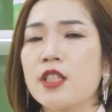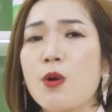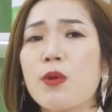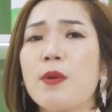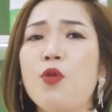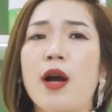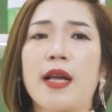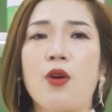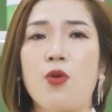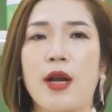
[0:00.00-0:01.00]
trong cái mùa
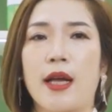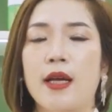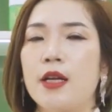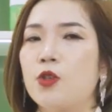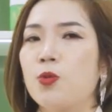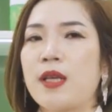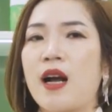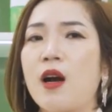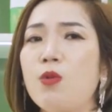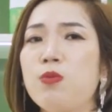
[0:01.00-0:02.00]
hanh khô này chúng ta
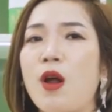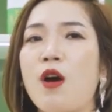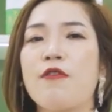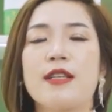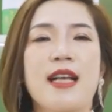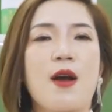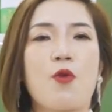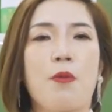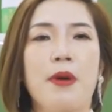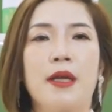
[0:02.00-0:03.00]
không lo về da
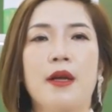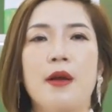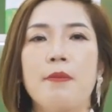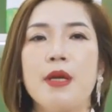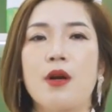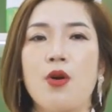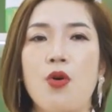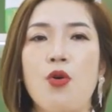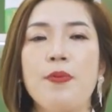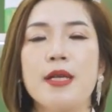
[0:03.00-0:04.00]
của mình bị
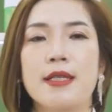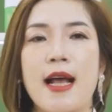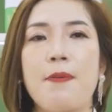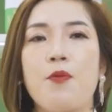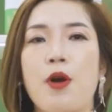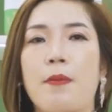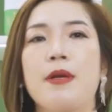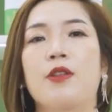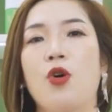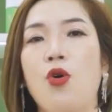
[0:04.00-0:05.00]
khô bị rát hoặc
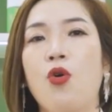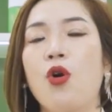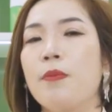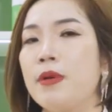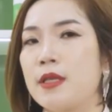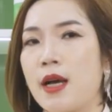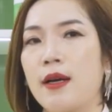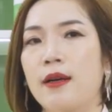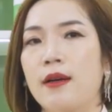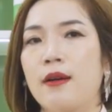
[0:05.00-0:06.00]
bị thô bị
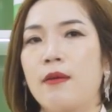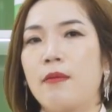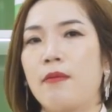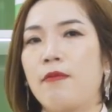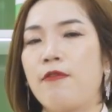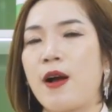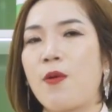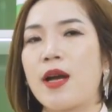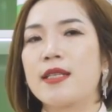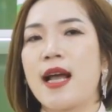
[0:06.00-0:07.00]
sần và
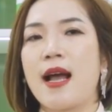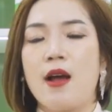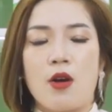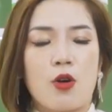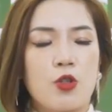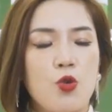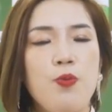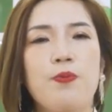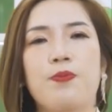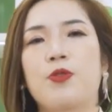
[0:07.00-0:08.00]
ngoài ra còn
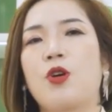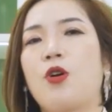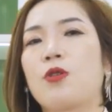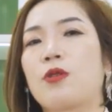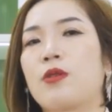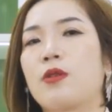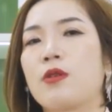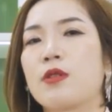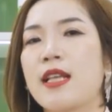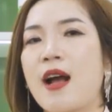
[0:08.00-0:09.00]
giúp cho
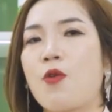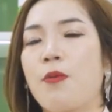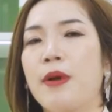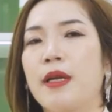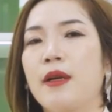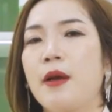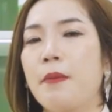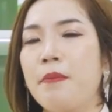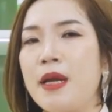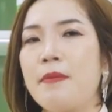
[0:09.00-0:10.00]
da của mình
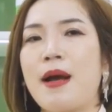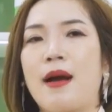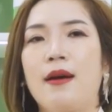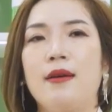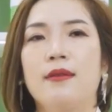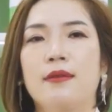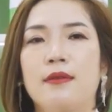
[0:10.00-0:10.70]
mịn màng hơn